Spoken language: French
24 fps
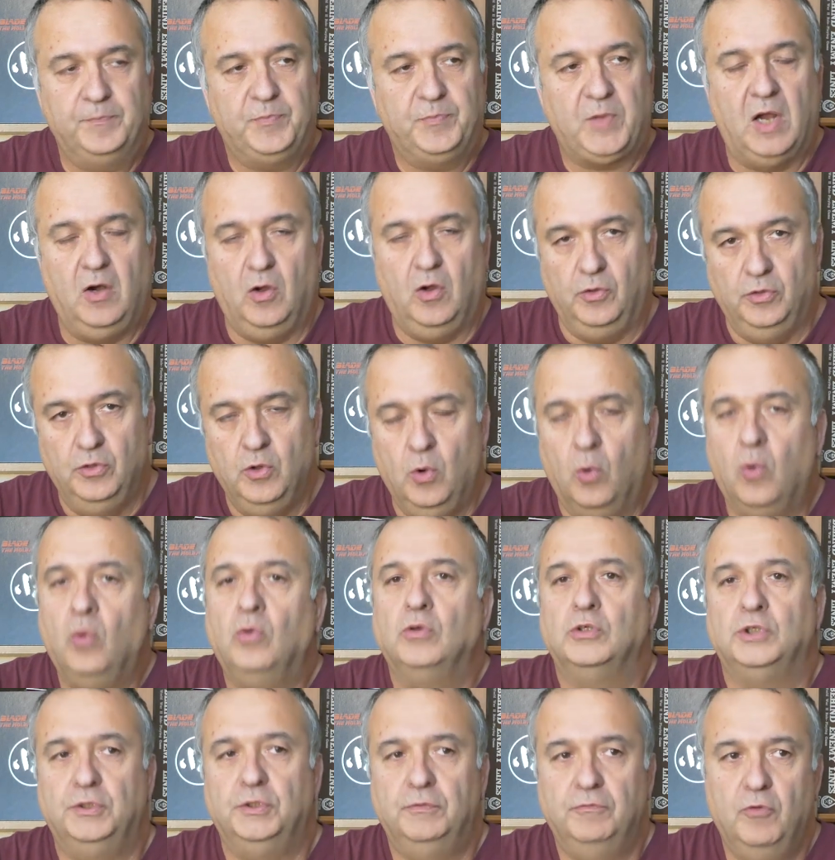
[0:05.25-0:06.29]
Alors
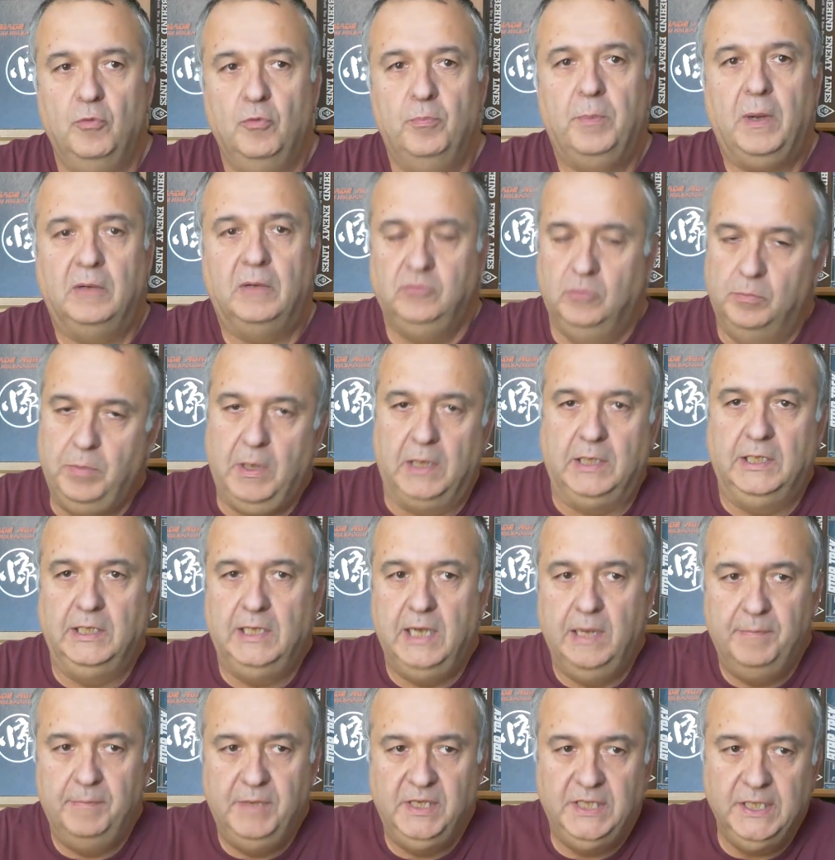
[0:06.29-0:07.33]
non, je ne veux pas vous parler de
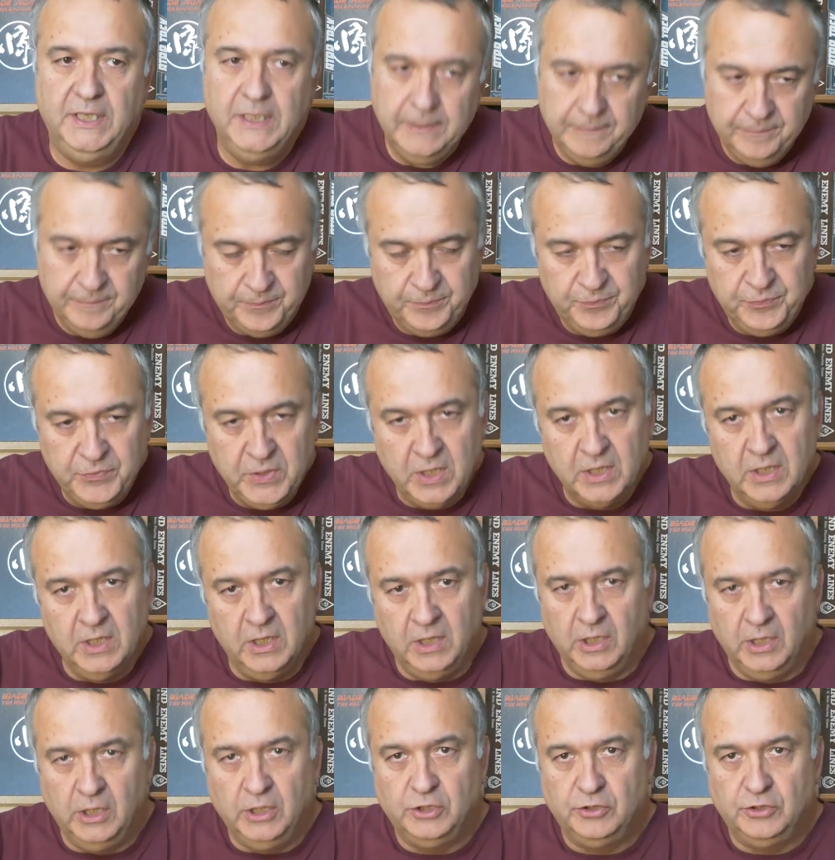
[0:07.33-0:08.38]
la BD,
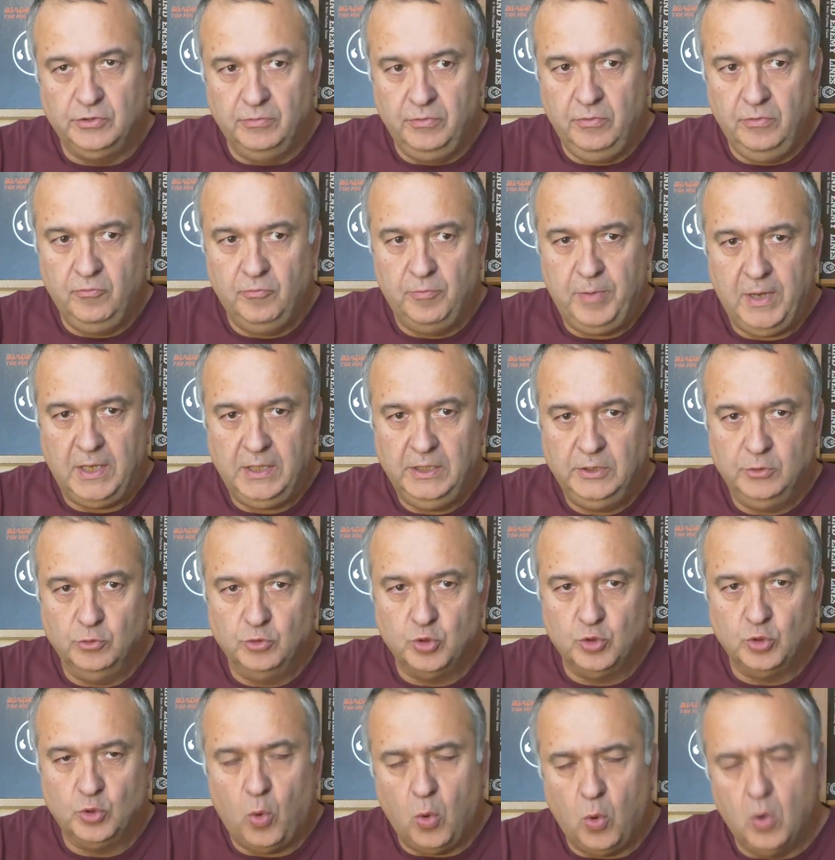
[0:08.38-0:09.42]
je veux vous parler du
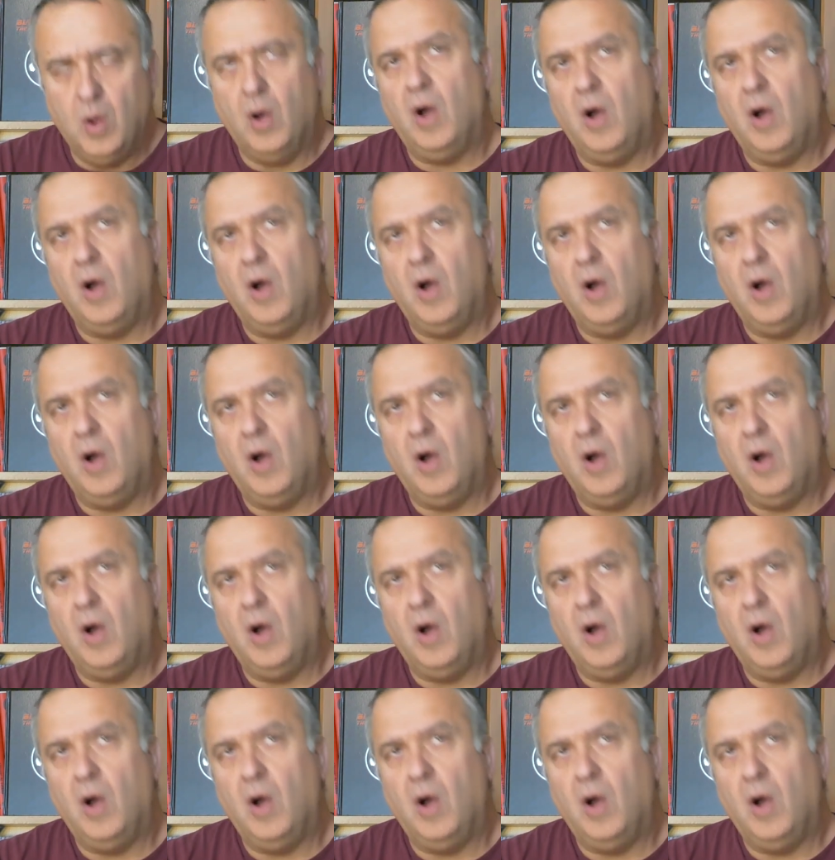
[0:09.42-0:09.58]
jeu de rôle.